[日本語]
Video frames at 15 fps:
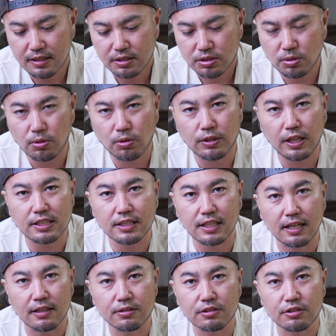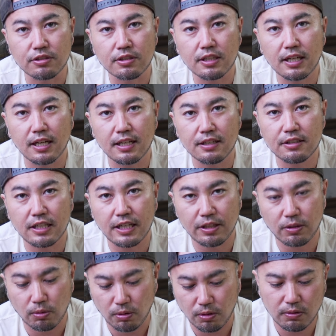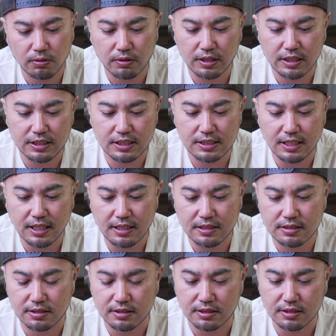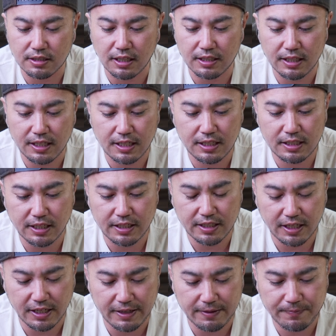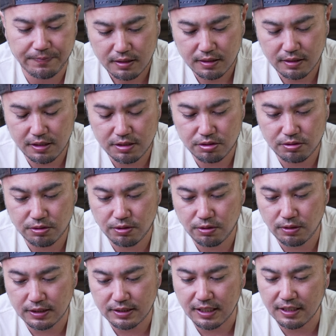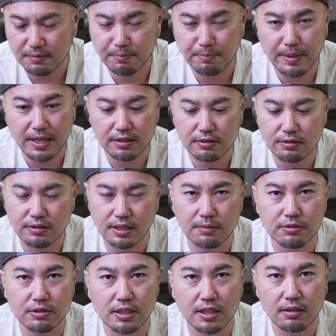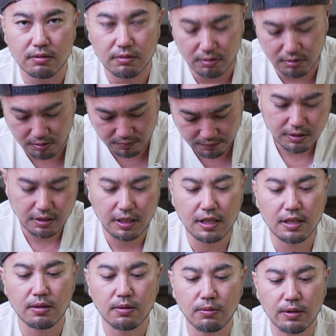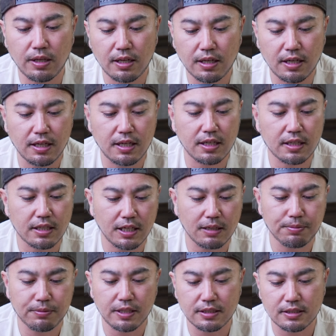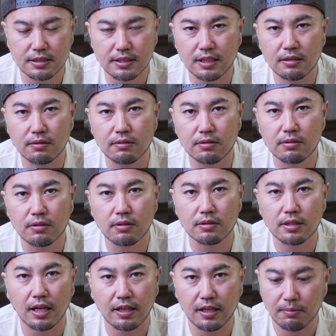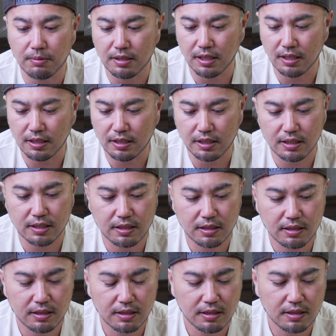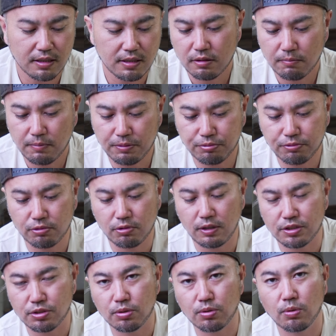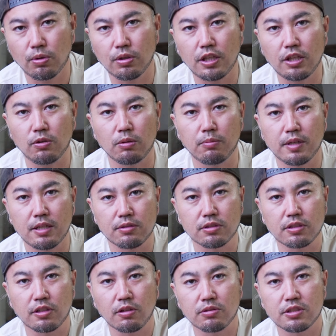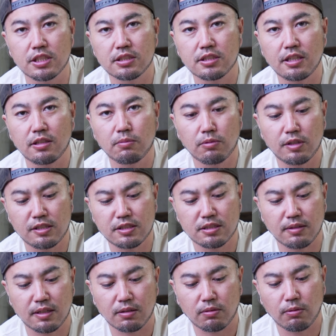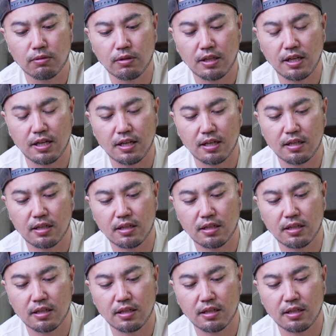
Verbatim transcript: ソロで使うクッカーぐらいの同じサイズかな大体で重量が 300g 前後でこれがキャプテンスタックの焚き火台ま袋がちょっと大きいように見えるんですけど実際のワンスはこんな